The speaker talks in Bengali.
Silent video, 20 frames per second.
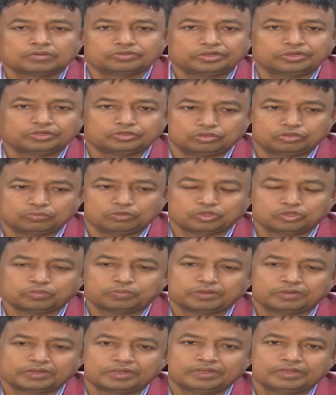একজন
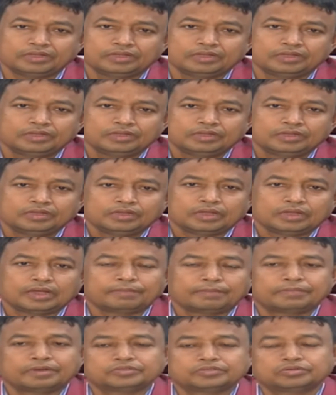বিশ্ববিদ্যালয়ের ছাত্র এবং
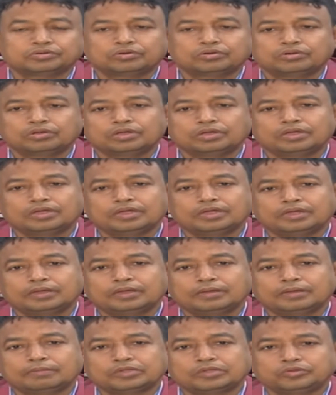বিশ্ববিদ্যালয়ের ছাত্র দুজন
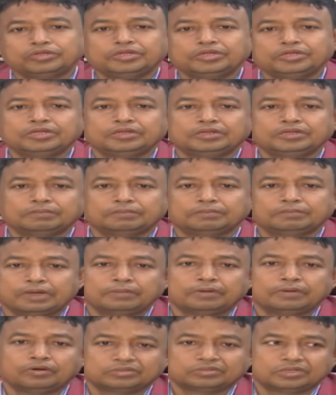মারা গেলেন
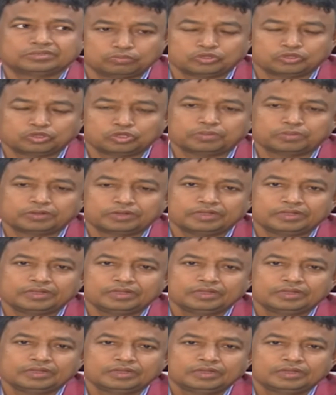অতিরিক্ত মদ্যপানে
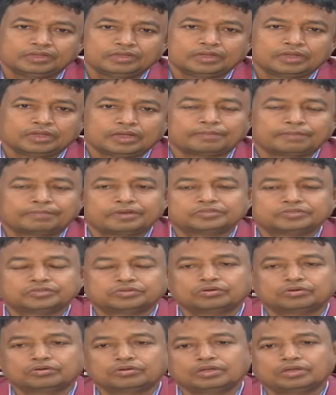আমরা
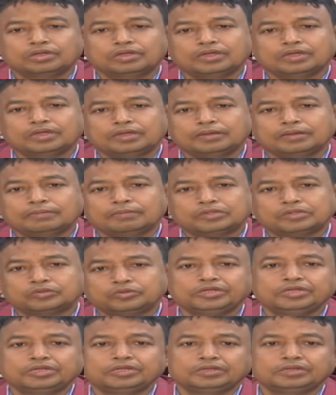যখন
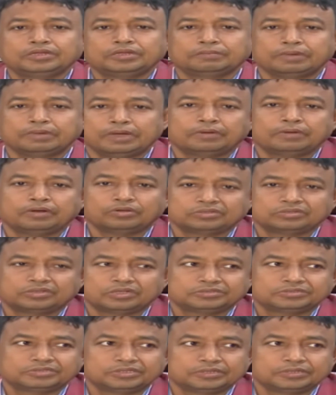মাধুরী ভাবা
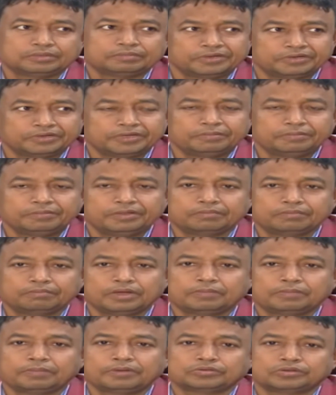অর্থাৎ যে ভিক্টিমের
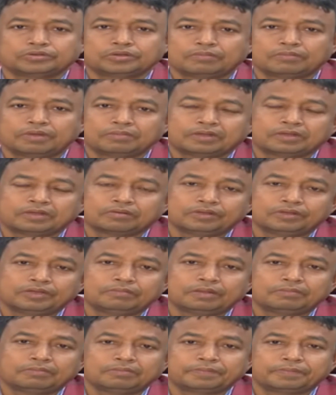ভাবা যখন মামলা
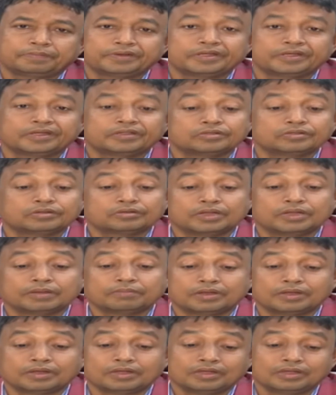করলেন মামলার প্রেক্ষিতে যখন
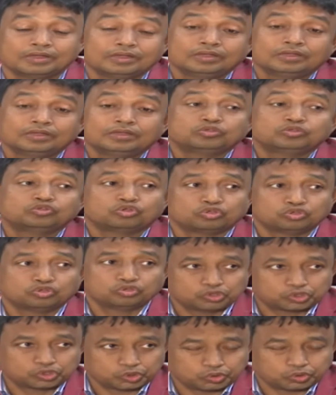আমরা
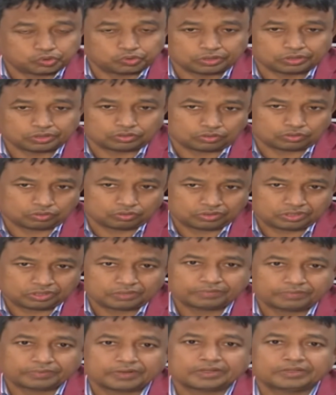তদন্ত শুরু করি
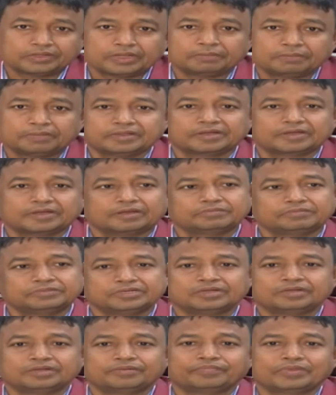তদন্তের প্রেক্ষিতে আমরা দেখলাম
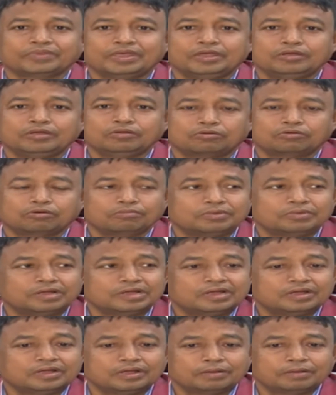যে এইরকম
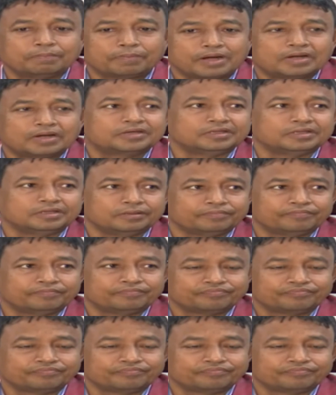পার্টি